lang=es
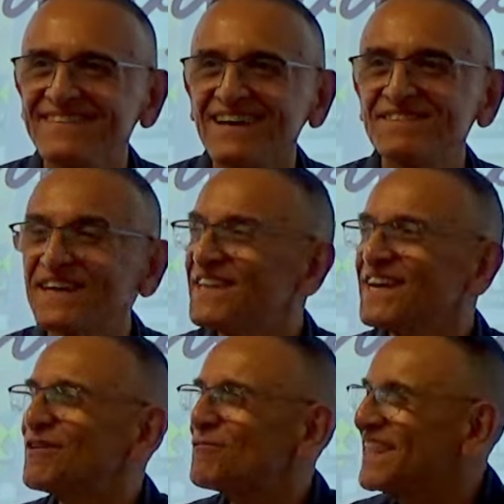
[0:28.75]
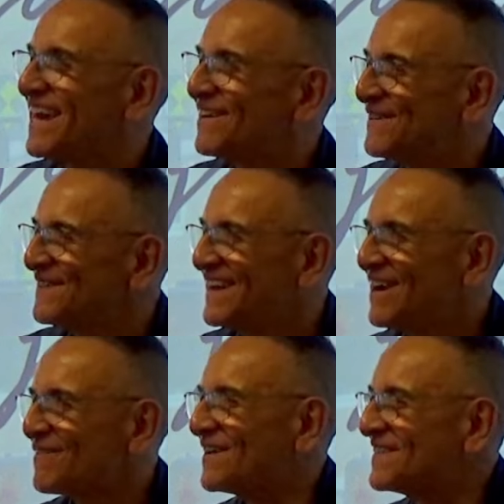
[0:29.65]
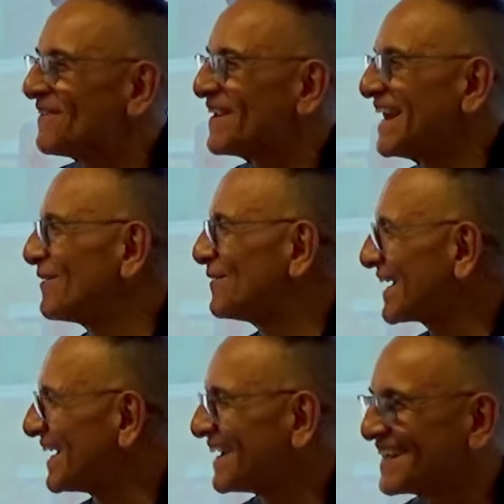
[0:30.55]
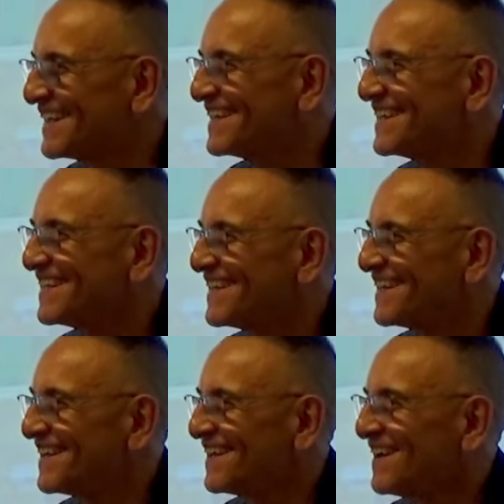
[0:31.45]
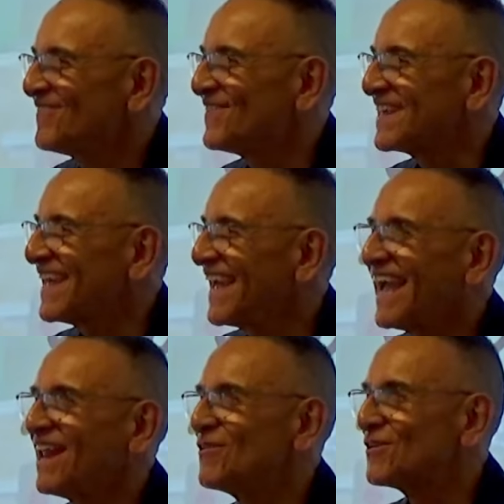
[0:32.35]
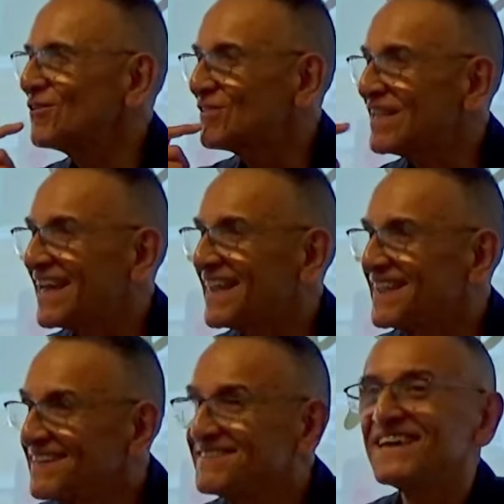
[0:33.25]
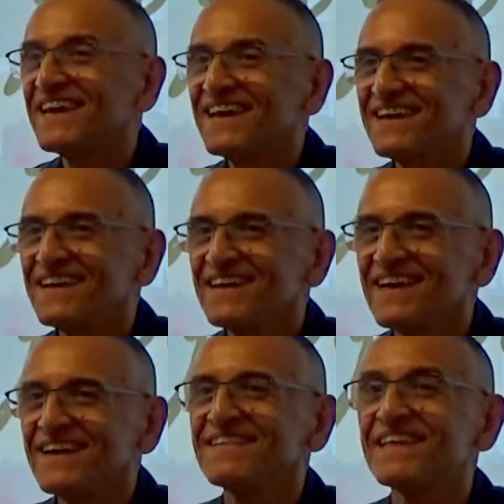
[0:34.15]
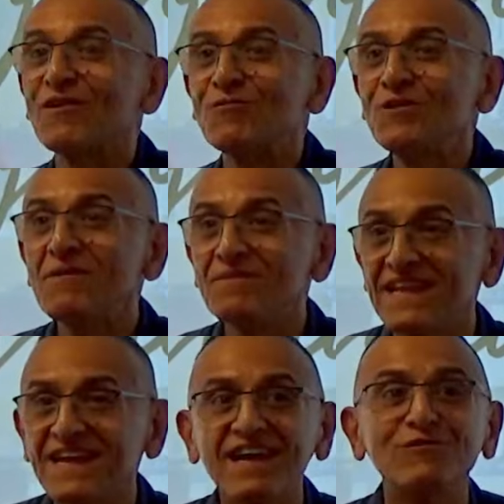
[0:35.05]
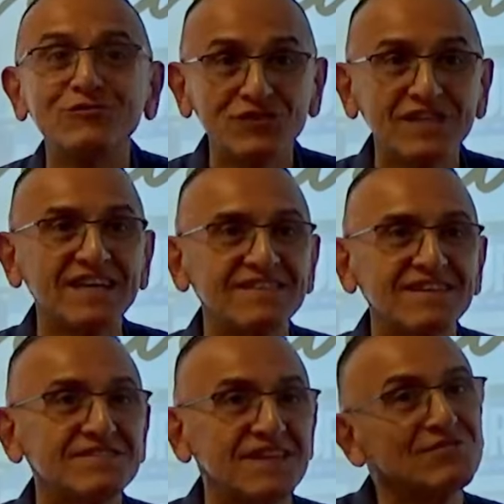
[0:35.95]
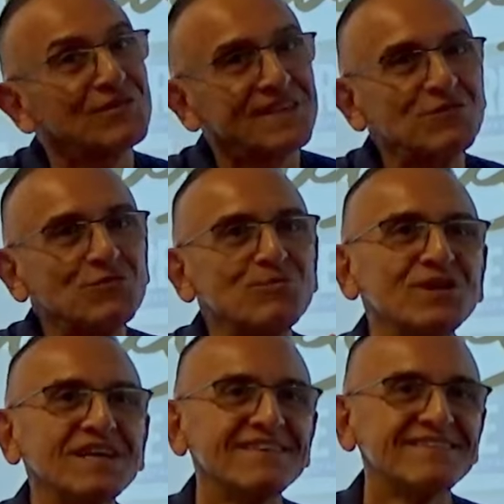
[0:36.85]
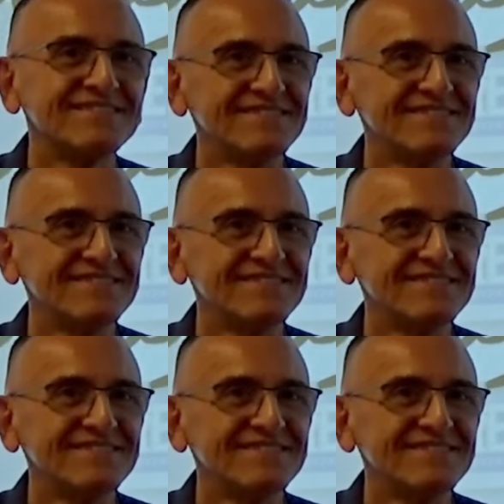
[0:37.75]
Así que tenga cuidado cuando abre la boca. Porque en lo que usted dice, de alguna manera, usted está soltando un poder.